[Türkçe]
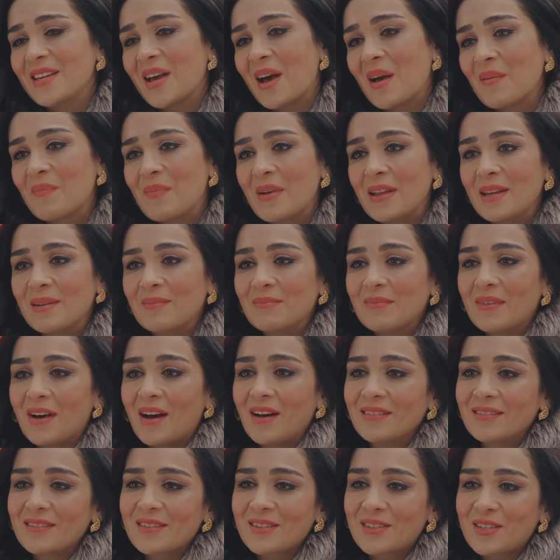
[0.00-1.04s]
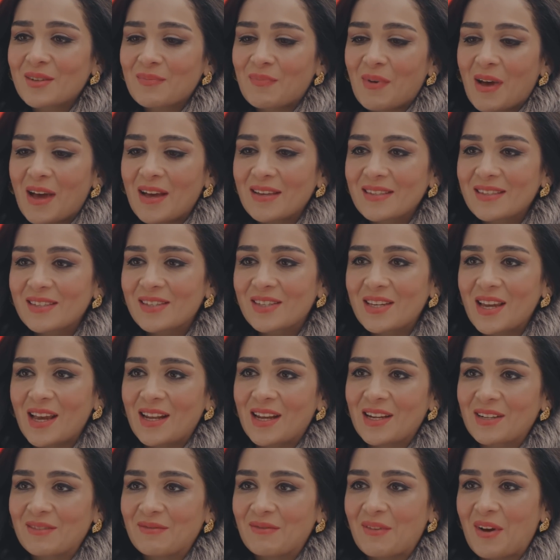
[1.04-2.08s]
Ya benim anlıcı bazı
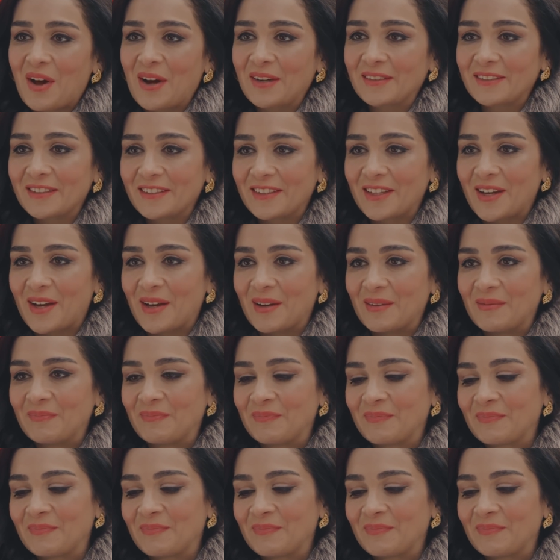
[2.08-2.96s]
şeylerim vardı da.